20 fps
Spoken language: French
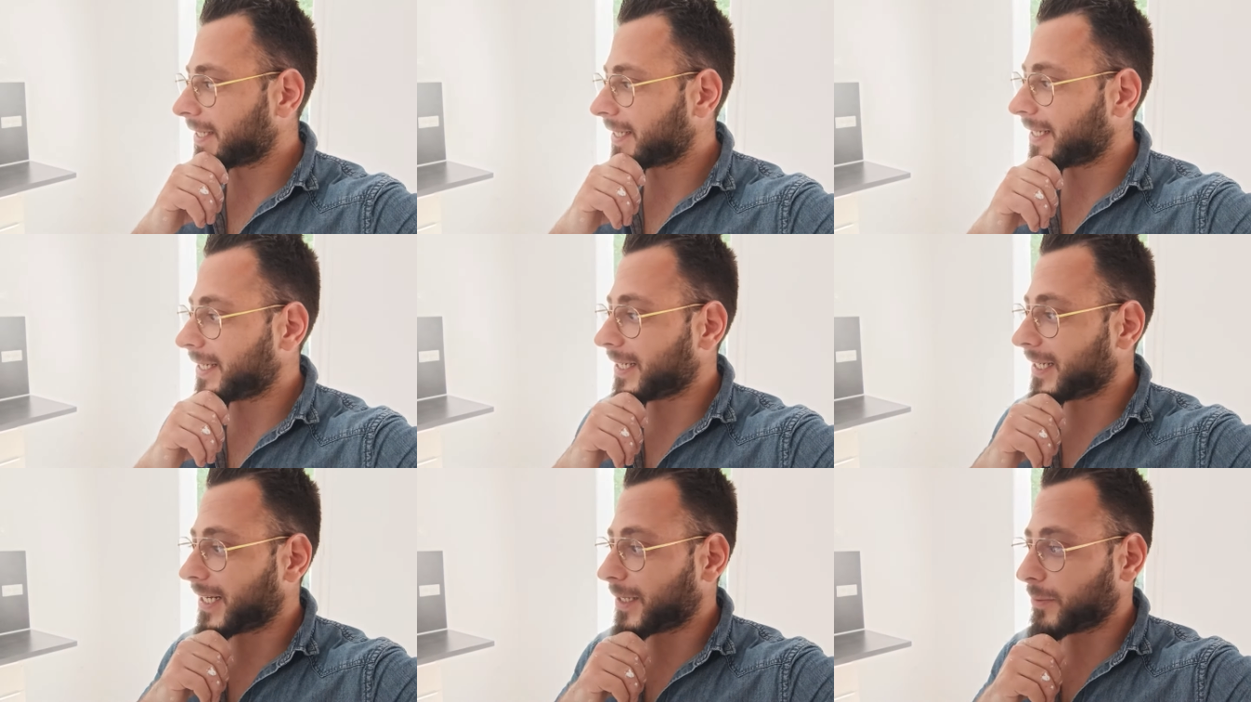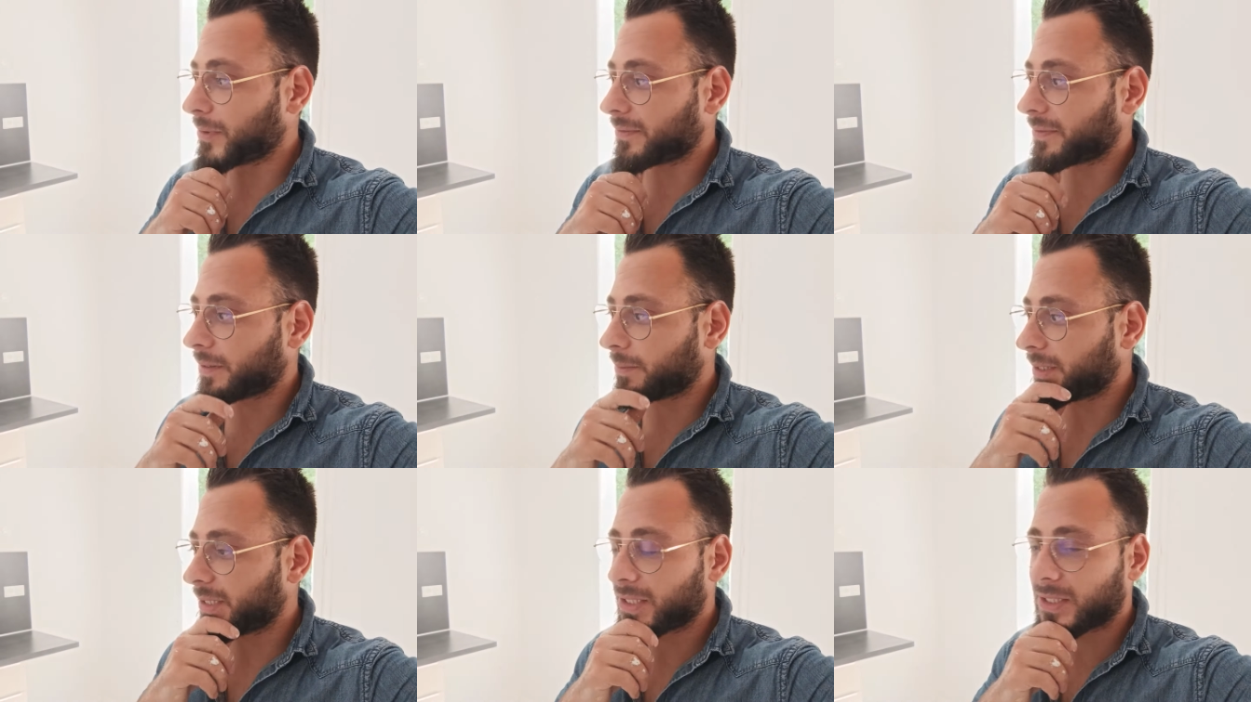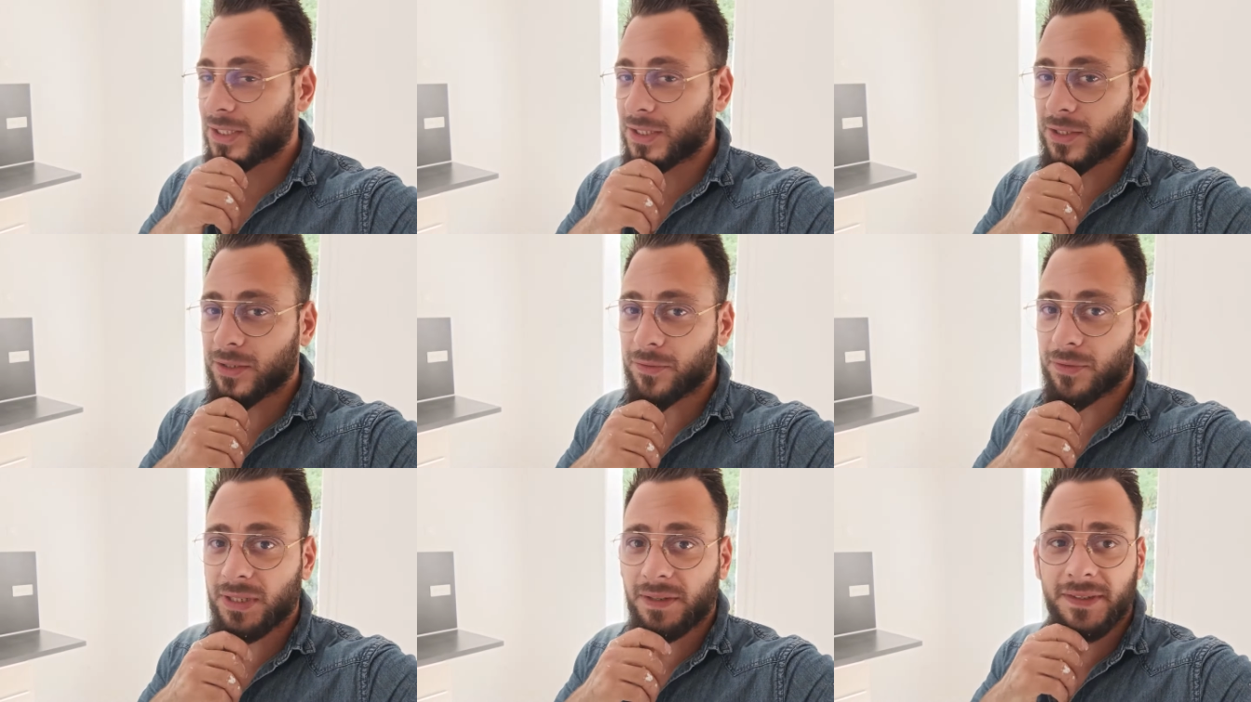et la meuf, elle m'a dit,
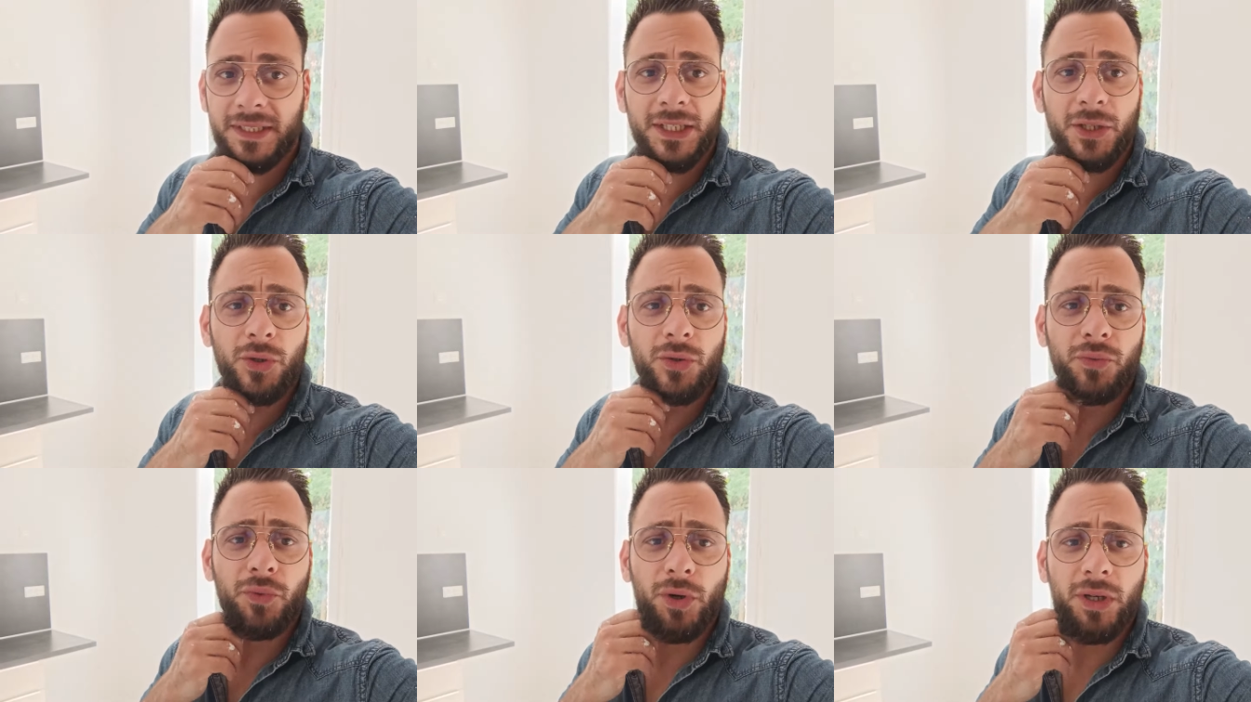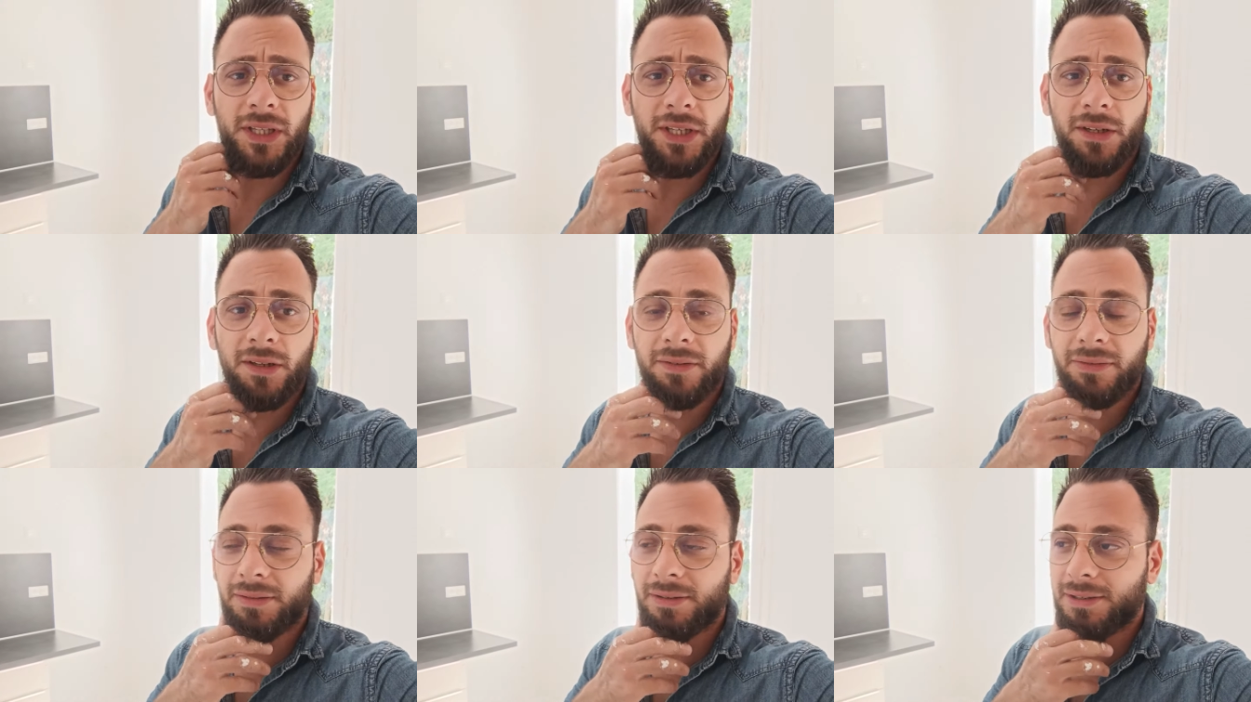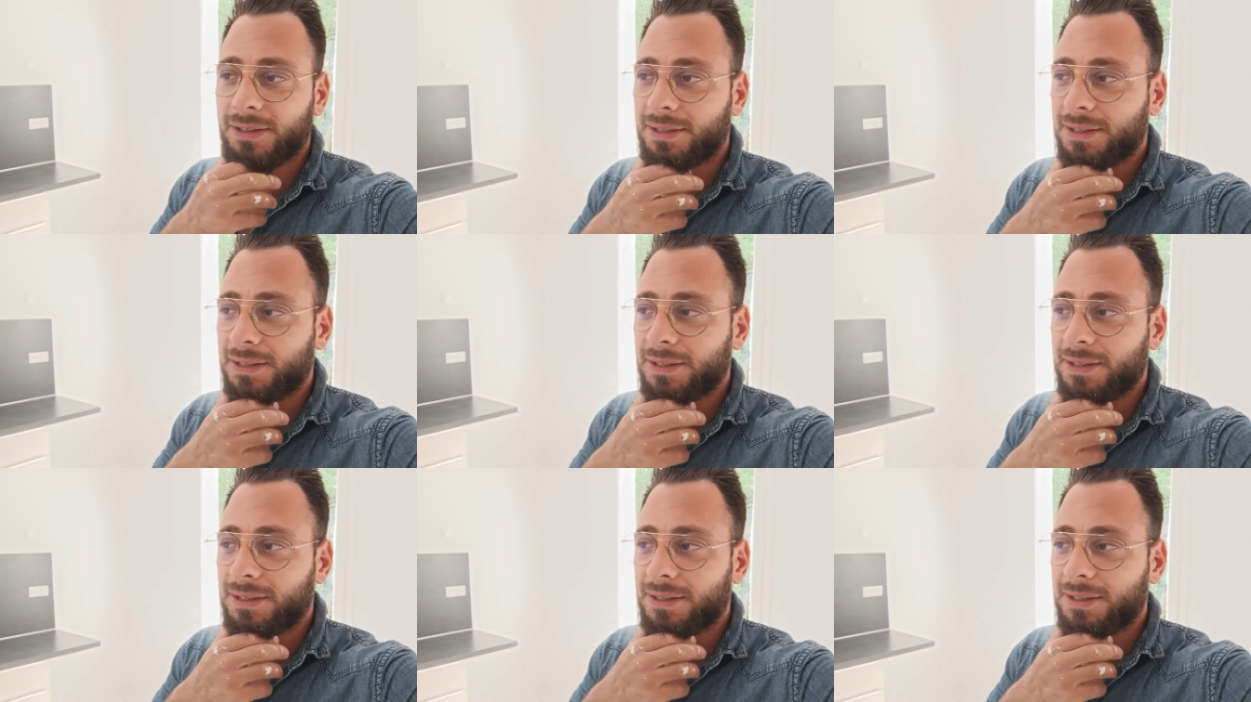vous avez dit que le four était neuf.